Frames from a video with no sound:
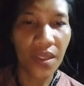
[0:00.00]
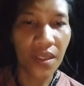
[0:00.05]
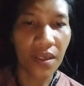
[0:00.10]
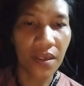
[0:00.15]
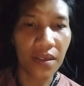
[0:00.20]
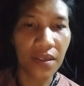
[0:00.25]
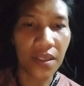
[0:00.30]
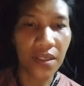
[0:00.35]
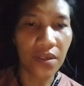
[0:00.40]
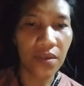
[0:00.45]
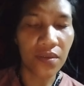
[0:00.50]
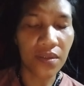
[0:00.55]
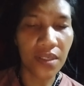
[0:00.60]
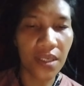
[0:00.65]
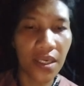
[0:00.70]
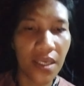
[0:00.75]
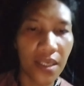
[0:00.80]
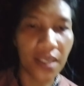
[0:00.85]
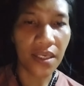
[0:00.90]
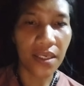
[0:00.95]
ngayon
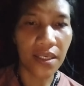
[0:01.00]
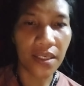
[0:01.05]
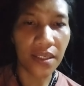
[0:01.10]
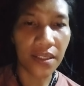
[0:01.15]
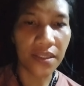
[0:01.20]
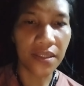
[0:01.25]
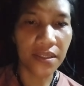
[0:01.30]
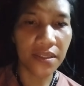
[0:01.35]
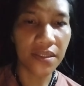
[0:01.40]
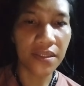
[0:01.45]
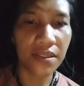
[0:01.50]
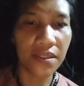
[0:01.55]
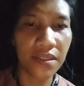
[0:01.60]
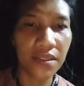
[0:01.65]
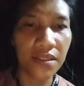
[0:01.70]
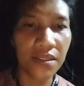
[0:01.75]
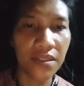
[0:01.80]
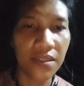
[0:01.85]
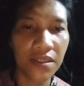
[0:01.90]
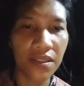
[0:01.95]
uh,
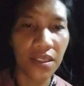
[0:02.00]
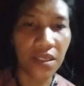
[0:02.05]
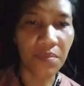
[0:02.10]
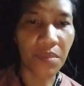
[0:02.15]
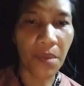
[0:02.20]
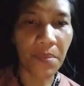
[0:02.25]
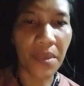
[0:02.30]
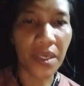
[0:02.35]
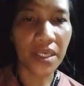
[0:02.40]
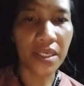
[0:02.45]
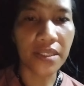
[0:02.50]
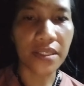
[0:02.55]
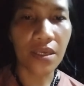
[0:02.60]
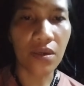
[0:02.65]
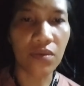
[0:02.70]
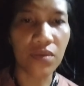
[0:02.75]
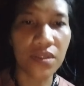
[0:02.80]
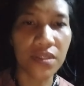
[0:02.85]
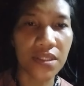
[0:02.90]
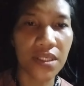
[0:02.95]

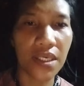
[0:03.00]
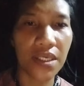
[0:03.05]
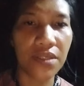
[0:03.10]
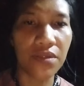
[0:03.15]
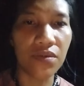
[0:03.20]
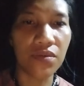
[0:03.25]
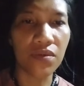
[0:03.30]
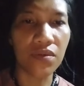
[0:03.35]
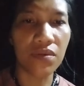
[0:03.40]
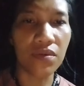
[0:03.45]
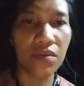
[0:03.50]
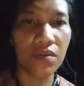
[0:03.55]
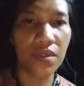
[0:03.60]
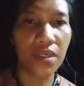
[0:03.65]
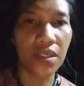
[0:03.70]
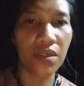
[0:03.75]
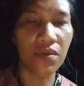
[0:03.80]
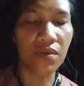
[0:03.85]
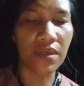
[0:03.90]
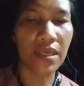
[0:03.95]
ipapakita ko sa inyo kung
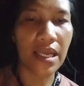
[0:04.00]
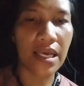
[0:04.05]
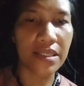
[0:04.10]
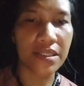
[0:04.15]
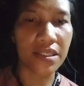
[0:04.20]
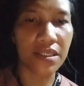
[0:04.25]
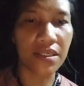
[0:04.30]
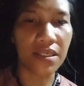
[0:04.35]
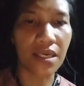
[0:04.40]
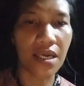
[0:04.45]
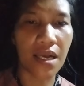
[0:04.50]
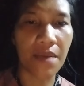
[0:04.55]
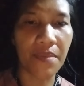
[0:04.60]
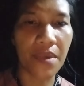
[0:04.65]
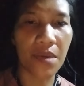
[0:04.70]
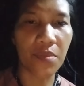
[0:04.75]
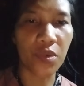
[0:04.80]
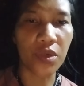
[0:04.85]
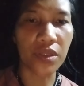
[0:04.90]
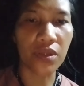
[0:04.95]
anong klaseng
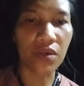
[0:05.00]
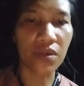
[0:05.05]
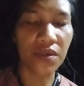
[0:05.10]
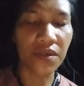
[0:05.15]
grapa po ito